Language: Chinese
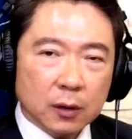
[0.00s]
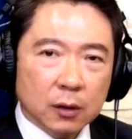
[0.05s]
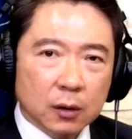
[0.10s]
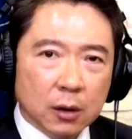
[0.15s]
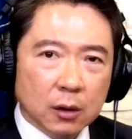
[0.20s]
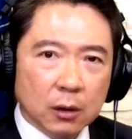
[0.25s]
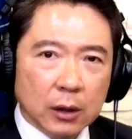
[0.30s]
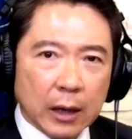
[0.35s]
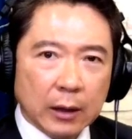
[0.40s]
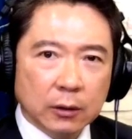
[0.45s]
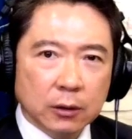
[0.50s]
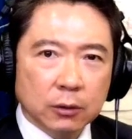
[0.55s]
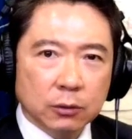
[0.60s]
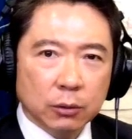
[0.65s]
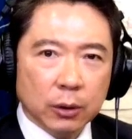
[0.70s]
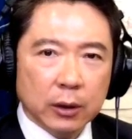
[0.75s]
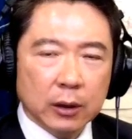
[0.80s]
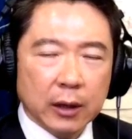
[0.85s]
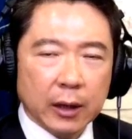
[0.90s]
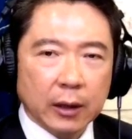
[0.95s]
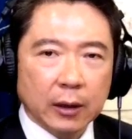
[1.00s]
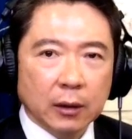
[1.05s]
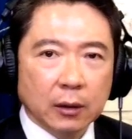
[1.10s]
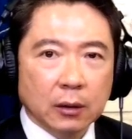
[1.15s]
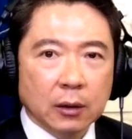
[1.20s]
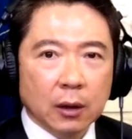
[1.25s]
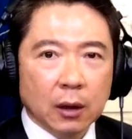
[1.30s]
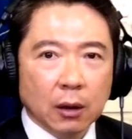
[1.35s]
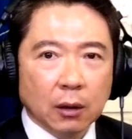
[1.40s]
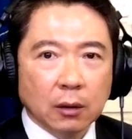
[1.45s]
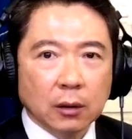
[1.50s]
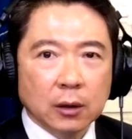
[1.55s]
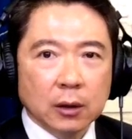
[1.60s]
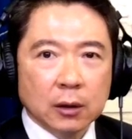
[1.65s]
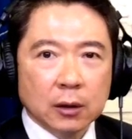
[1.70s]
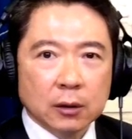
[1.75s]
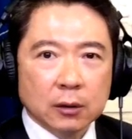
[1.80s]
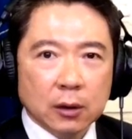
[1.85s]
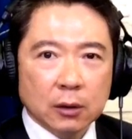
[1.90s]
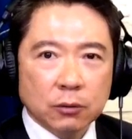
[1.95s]
跟蓝营对垒，哦，
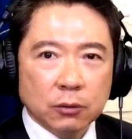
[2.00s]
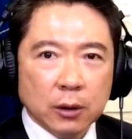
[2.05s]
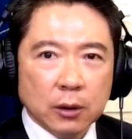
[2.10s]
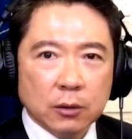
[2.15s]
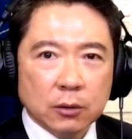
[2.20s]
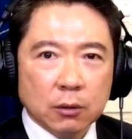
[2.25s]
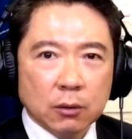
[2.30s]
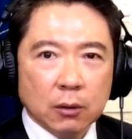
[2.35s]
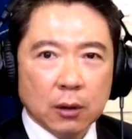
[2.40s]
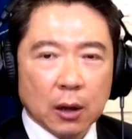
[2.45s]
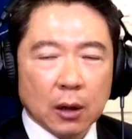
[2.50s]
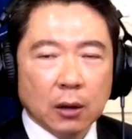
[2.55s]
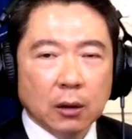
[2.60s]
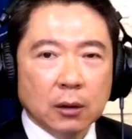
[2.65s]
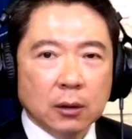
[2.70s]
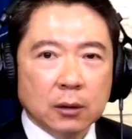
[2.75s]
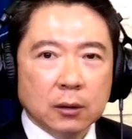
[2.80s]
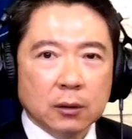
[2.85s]
那最终啊，